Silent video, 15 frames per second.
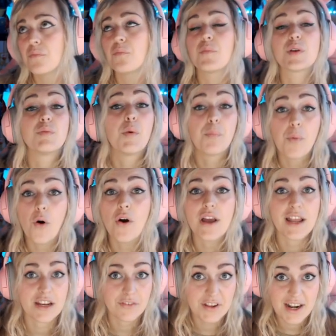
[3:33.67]
prima o poi
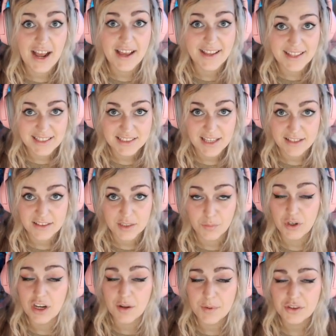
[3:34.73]
arriverà anche il settimo,
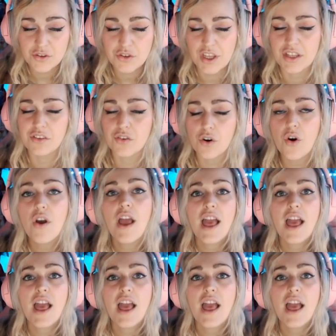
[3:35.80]
l'elemento dendro,